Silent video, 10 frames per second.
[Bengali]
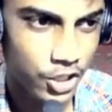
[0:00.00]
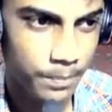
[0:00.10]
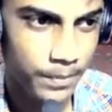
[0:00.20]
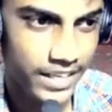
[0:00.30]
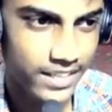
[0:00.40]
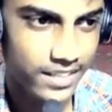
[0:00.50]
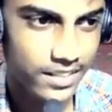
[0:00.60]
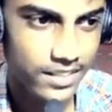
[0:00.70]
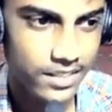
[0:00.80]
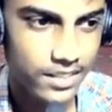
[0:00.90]
চপ ভাই
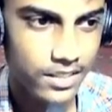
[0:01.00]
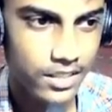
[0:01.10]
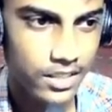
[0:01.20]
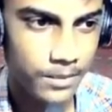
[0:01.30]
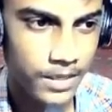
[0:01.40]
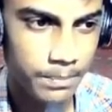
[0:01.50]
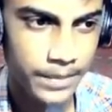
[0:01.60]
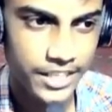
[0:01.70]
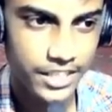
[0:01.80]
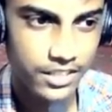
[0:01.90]
আমার
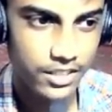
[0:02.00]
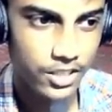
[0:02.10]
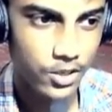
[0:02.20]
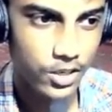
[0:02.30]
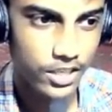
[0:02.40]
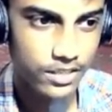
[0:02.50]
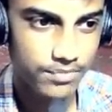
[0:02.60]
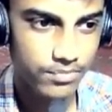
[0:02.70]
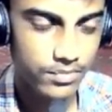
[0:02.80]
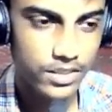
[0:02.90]
পেট ডগ
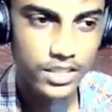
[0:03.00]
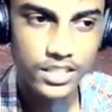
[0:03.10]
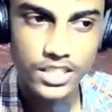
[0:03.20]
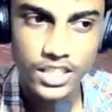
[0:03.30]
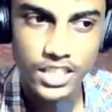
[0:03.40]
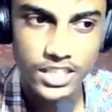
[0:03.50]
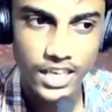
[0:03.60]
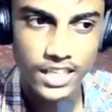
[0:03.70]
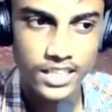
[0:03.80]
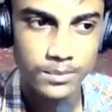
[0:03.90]
যে
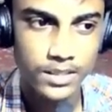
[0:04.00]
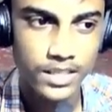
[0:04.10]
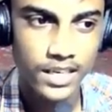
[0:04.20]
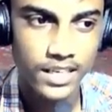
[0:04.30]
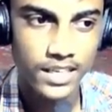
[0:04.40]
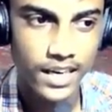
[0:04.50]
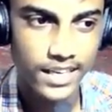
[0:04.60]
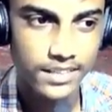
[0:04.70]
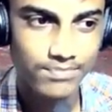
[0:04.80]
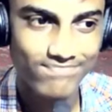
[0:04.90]
সারাদিন ভরে খালি
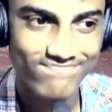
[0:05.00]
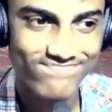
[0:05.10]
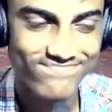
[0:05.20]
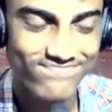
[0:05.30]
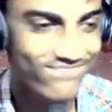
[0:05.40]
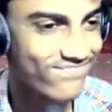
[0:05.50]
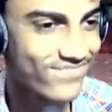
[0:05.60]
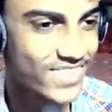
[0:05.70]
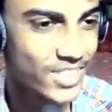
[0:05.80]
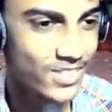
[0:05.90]
হাগে
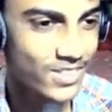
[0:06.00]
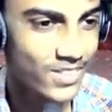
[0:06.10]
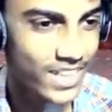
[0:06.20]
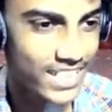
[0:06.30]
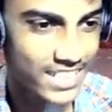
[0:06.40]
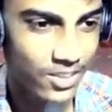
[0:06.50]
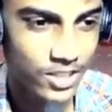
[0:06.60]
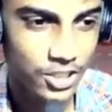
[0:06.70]
সো গাইস দেখো যে